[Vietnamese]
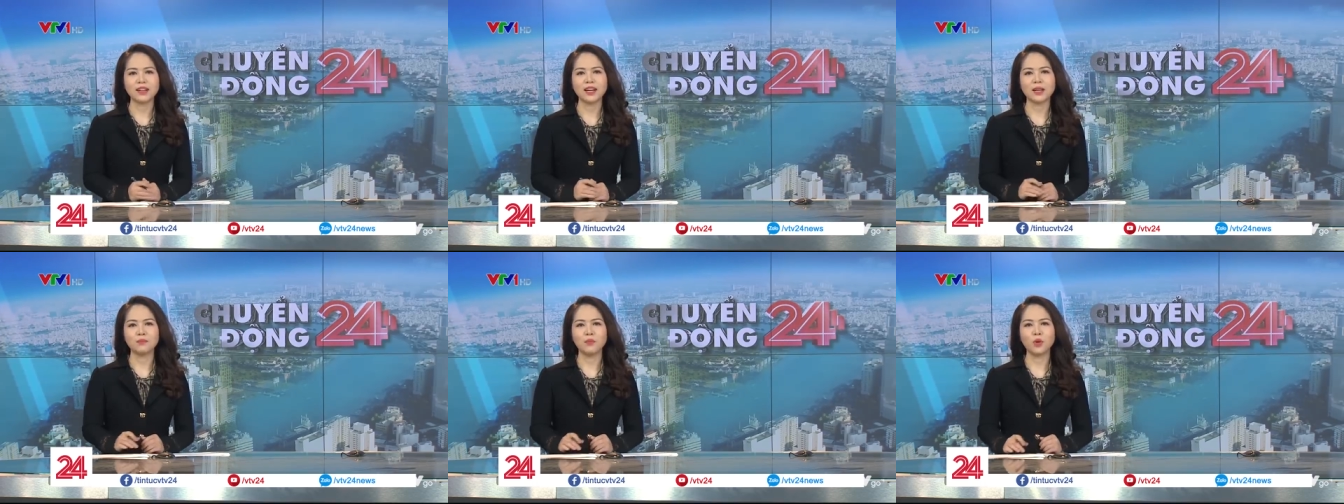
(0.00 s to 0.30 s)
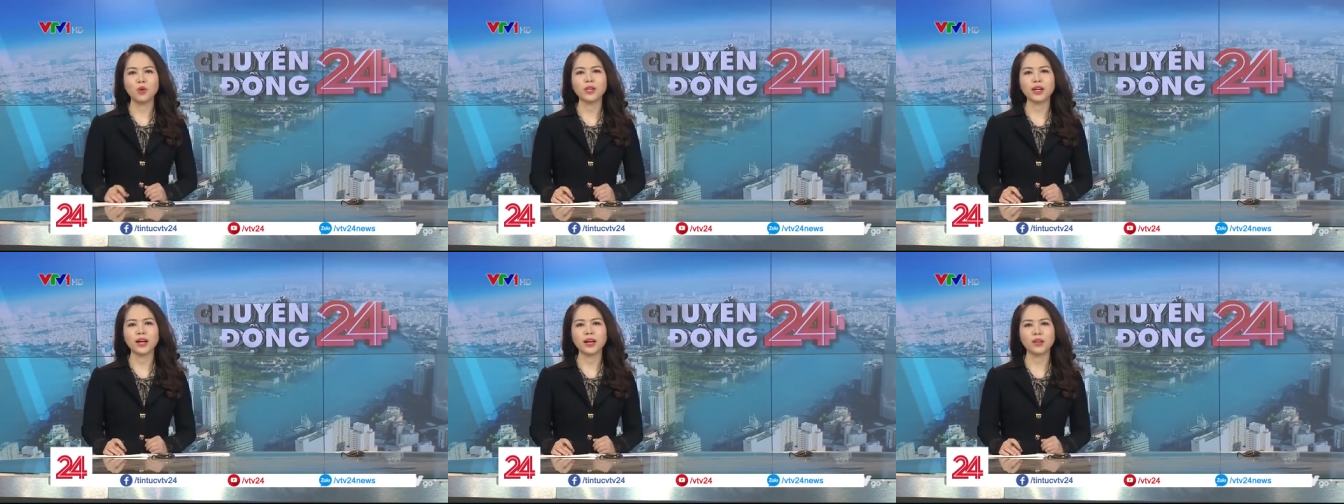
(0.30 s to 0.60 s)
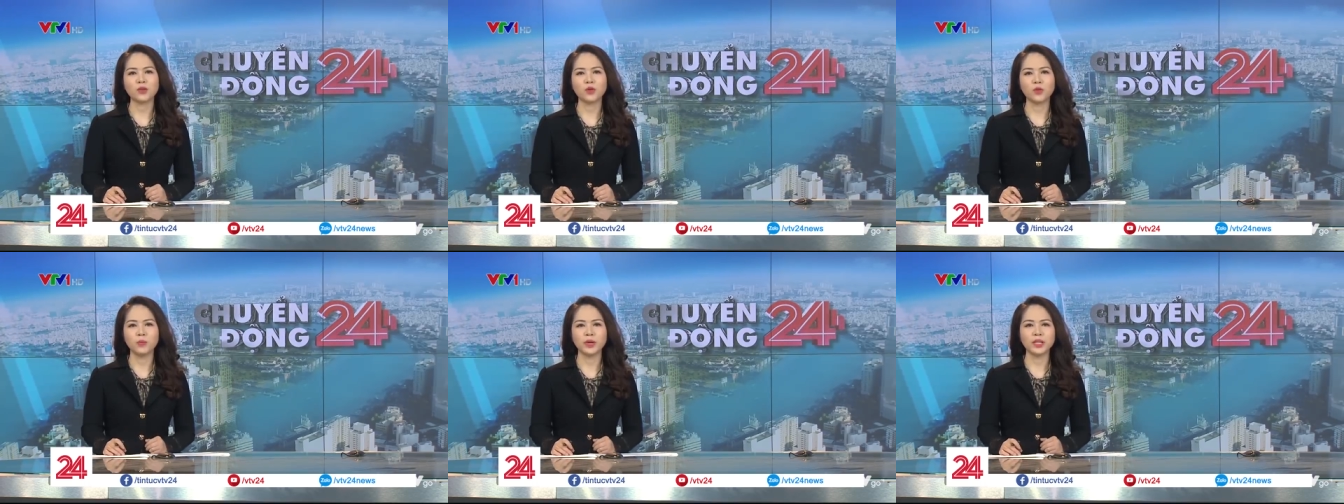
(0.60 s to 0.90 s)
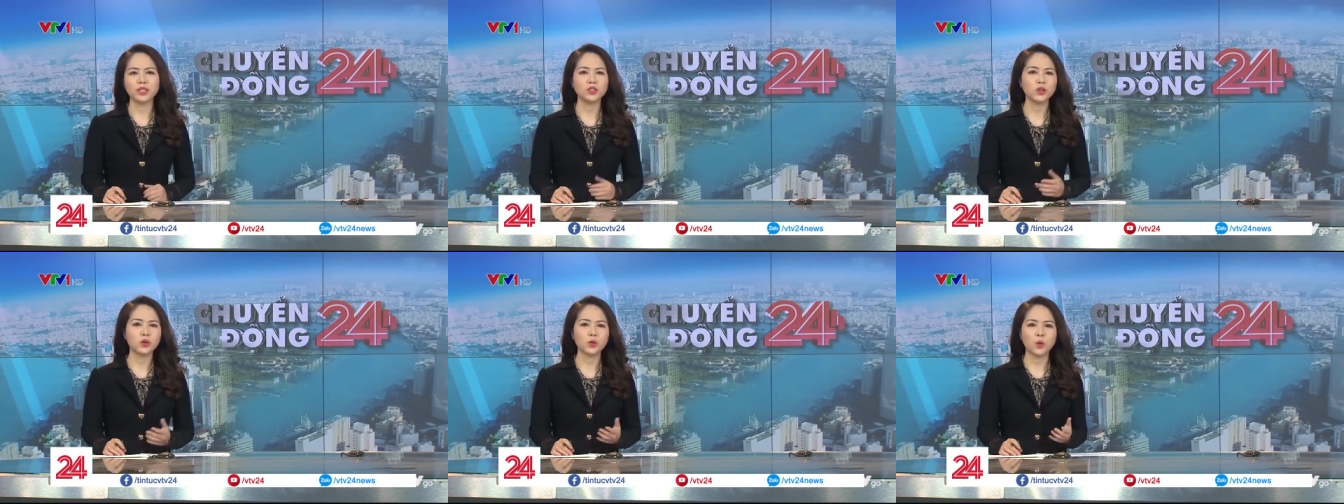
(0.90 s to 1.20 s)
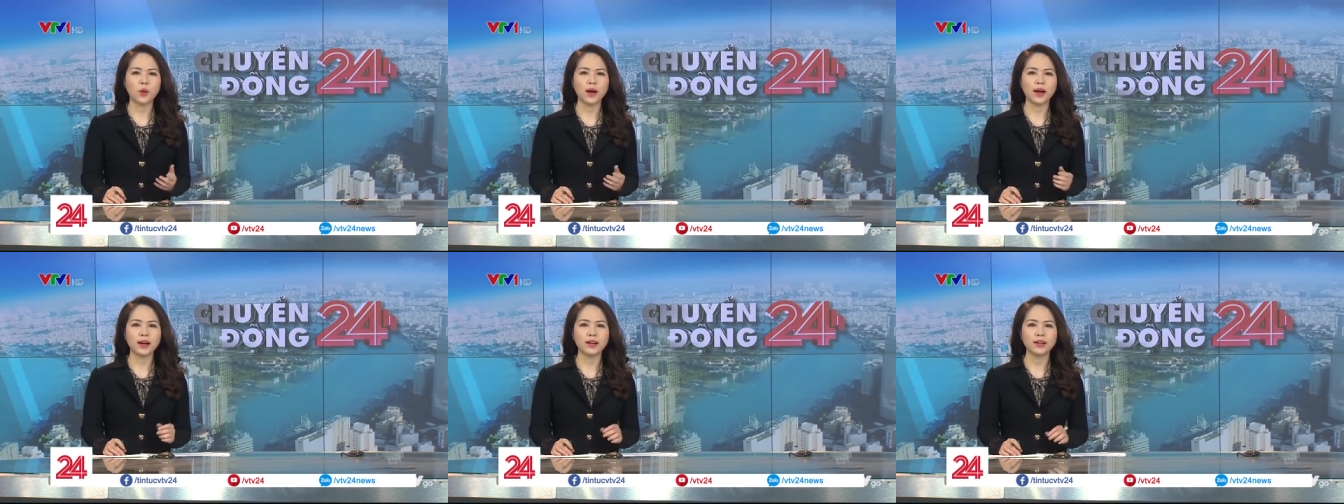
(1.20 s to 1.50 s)
để mỗi ngày của mình trôi
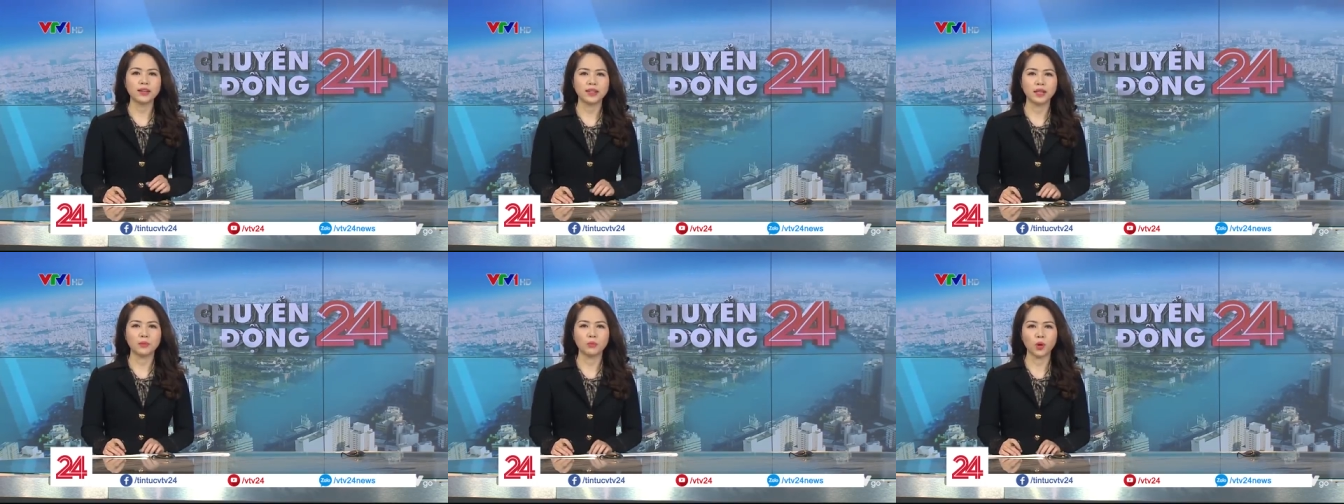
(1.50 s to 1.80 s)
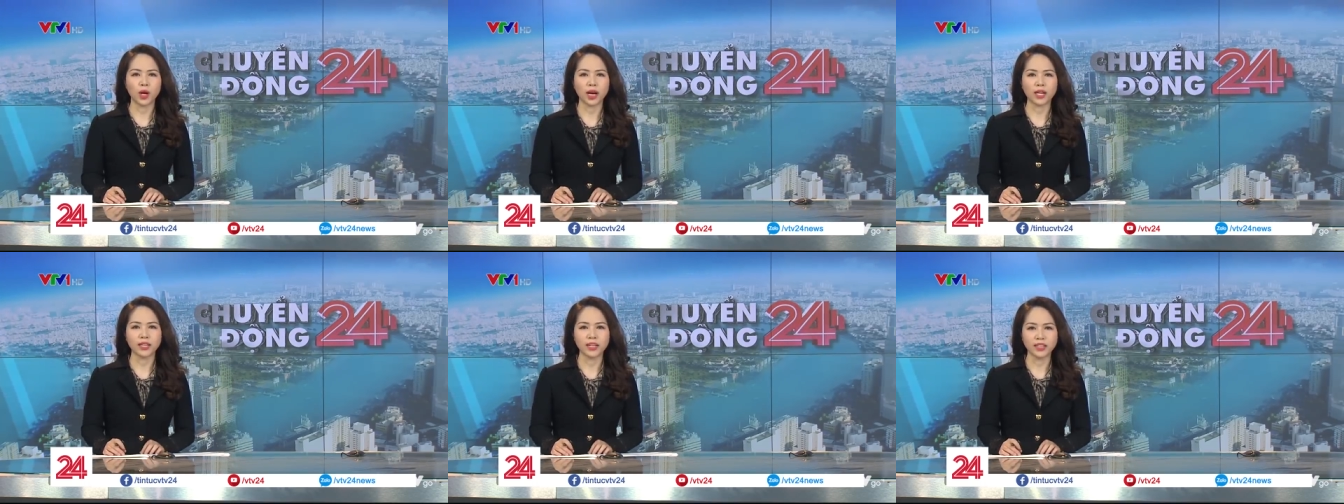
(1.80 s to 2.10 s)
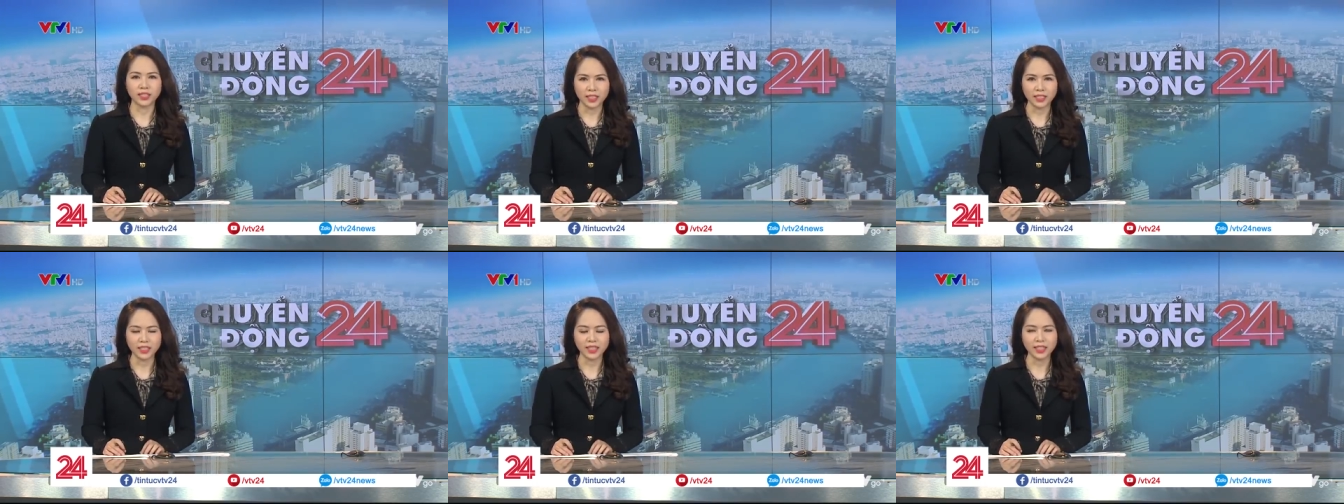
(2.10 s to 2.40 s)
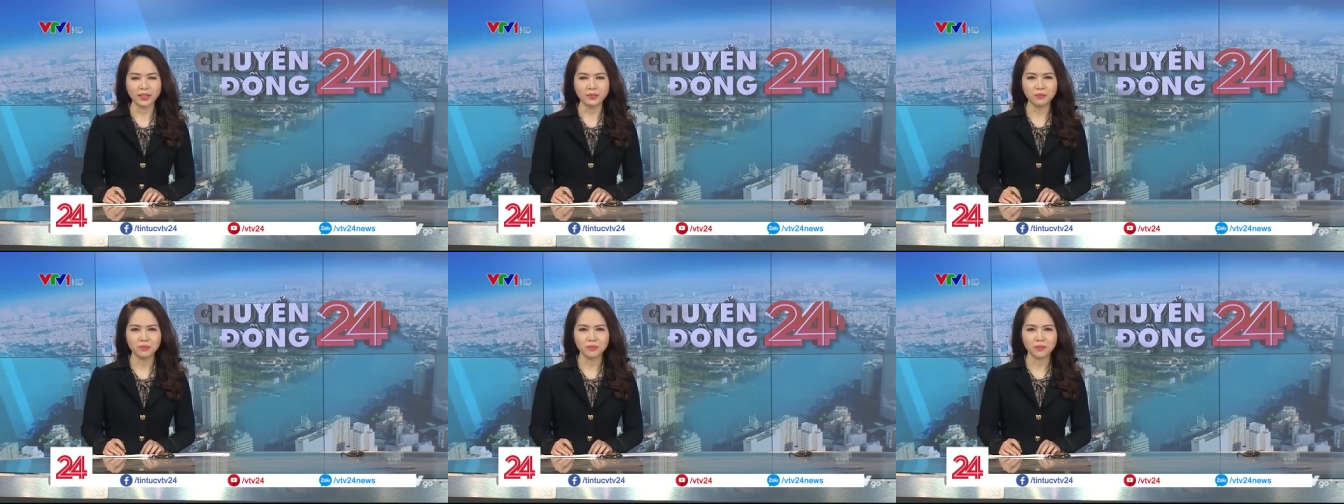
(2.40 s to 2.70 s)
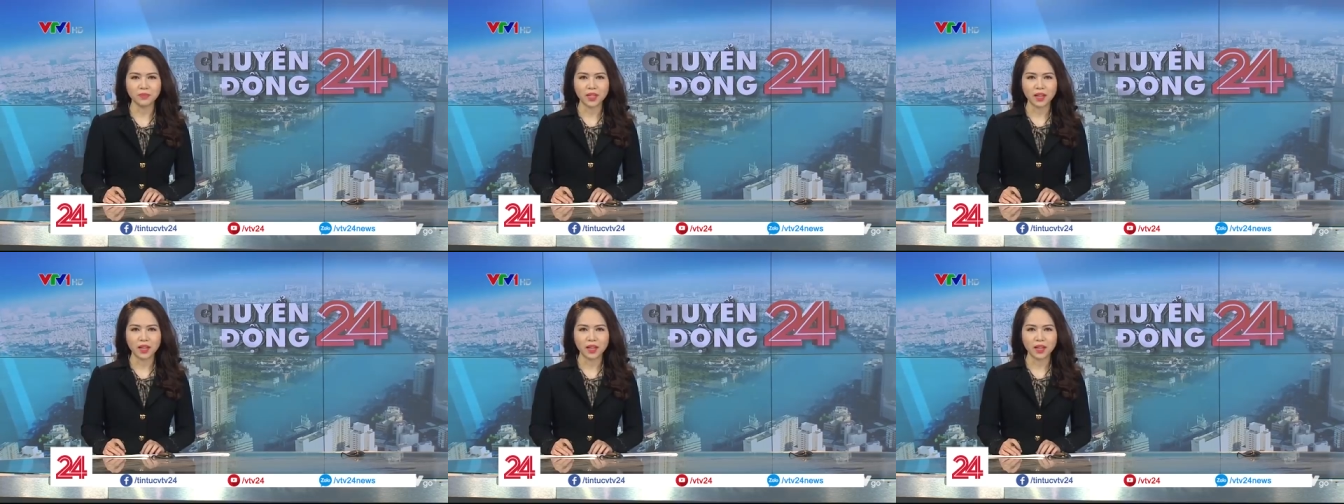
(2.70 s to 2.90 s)
qua là một ngày đầy ý nghĩa.